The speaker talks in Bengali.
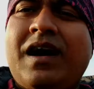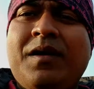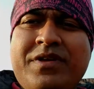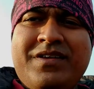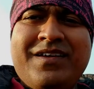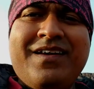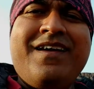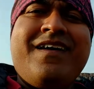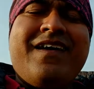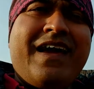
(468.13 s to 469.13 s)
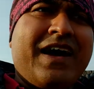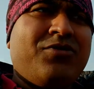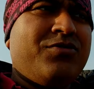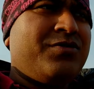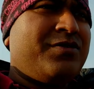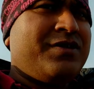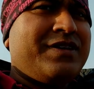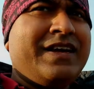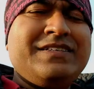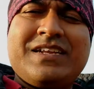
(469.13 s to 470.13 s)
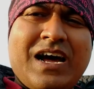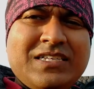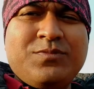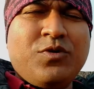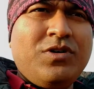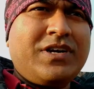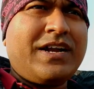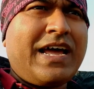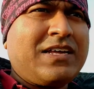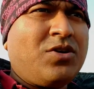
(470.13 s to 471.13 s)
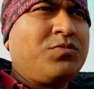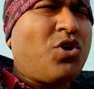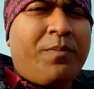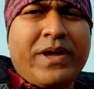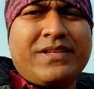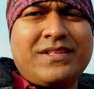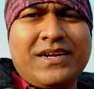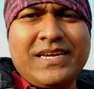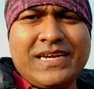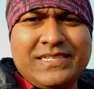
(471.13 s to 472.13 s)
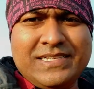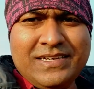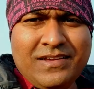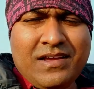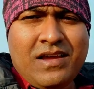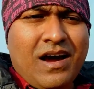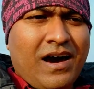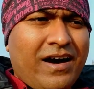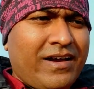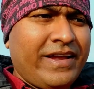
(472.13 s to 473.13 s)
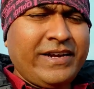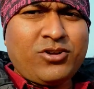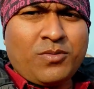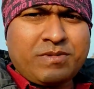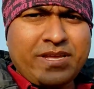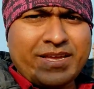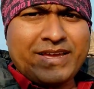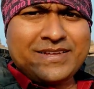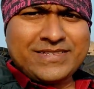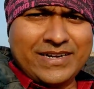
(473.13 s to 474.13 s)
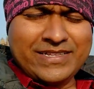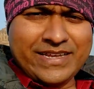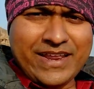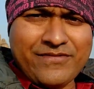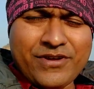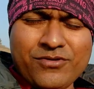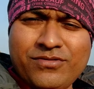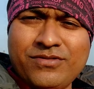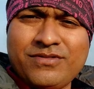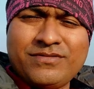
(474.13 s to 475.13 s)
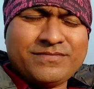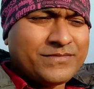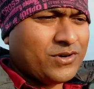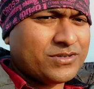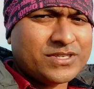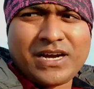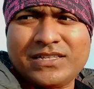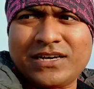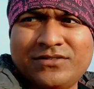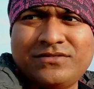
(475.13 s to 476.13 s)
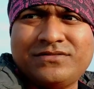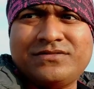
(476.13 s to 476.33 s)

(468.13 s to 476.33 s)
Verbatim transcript: আমি এখন এই যে রাজমহলটার একদম টপে এসে দাঁড়িয়ে গেছি আর এই টপ থেকে চারিদিকের ভিউ অসাধারণ